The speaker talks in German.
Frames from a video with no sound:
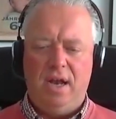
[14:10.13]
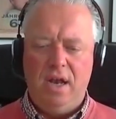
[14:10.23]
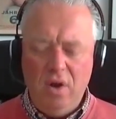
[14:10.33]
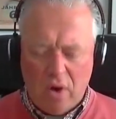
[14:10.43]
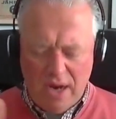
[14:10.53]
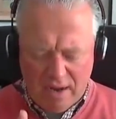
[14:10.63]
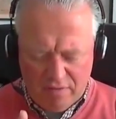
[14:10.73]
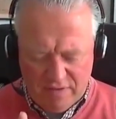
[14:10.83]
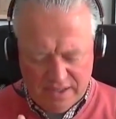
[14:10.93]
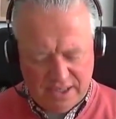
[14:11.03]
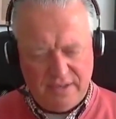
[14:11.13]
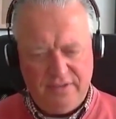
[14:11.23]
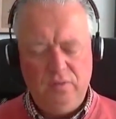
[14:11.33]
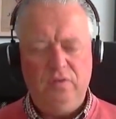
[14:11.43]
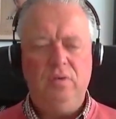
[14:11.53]
neu aufeinander
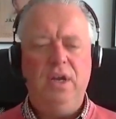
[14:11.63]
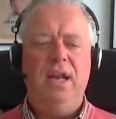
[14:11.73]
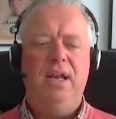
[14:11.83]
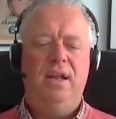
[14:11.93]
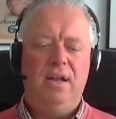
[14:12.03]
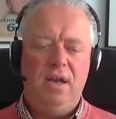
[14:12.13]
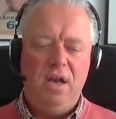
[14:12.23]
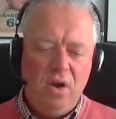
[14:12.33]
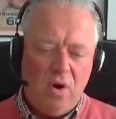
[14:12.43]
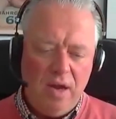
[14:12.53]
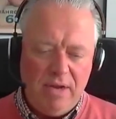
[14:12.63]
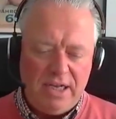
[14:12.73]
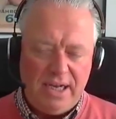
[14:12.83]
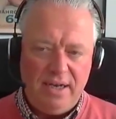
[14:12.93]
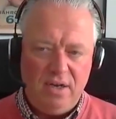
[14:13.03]
zuzugehen, neu
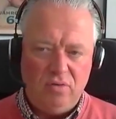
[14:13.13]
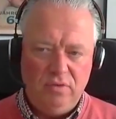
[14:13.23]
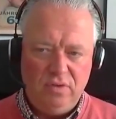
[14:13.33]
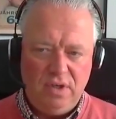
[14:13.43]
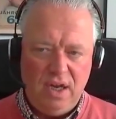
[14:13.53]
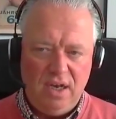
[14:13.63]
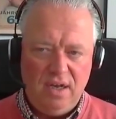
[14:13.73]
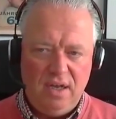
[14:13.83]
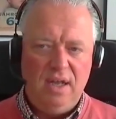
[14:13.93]
miteinander umzugehen